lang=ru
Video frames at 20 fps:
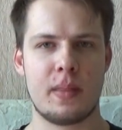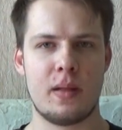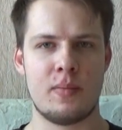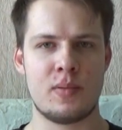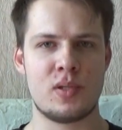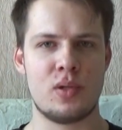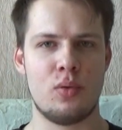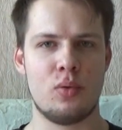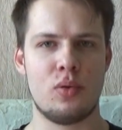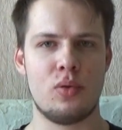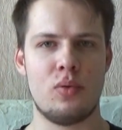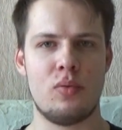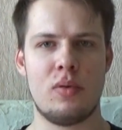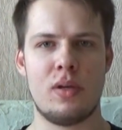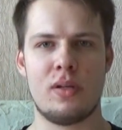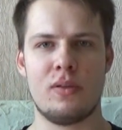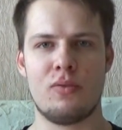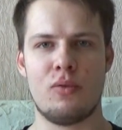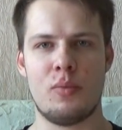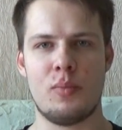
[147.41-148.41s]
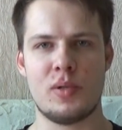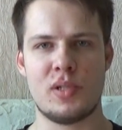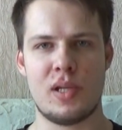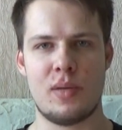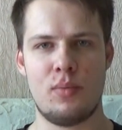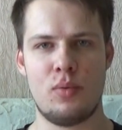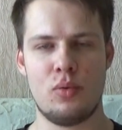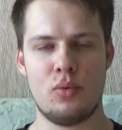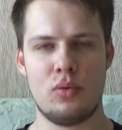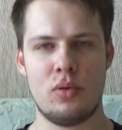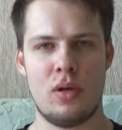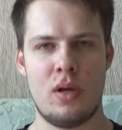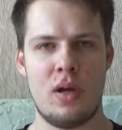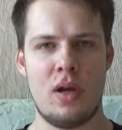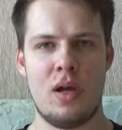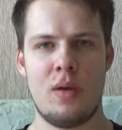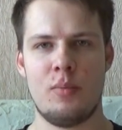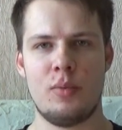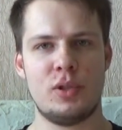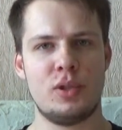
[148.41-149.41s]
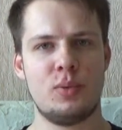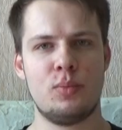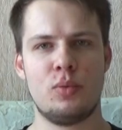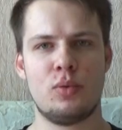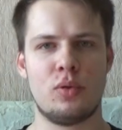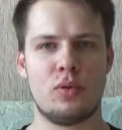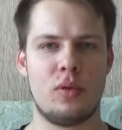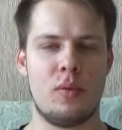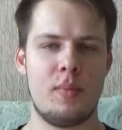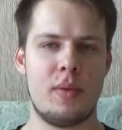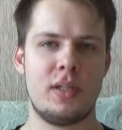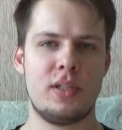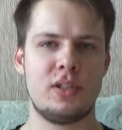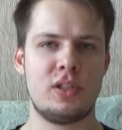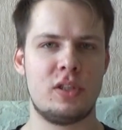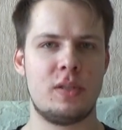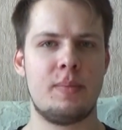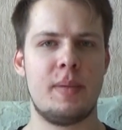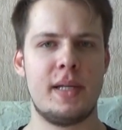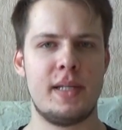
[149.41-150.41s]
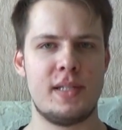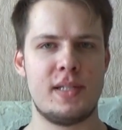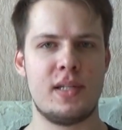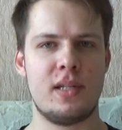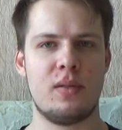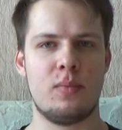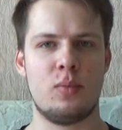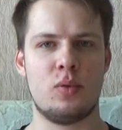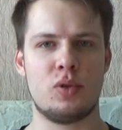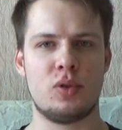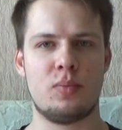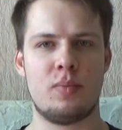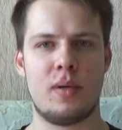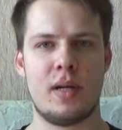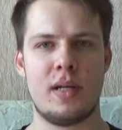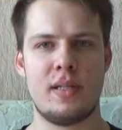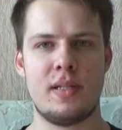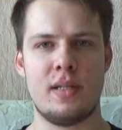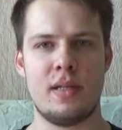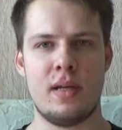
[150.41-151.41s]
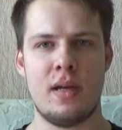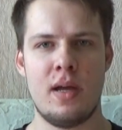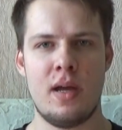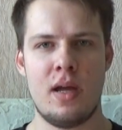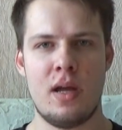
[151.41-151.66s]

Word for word: Абсолютно не уверен, в обе забьют. Почему Total меньше 3.5 действительно может пройти?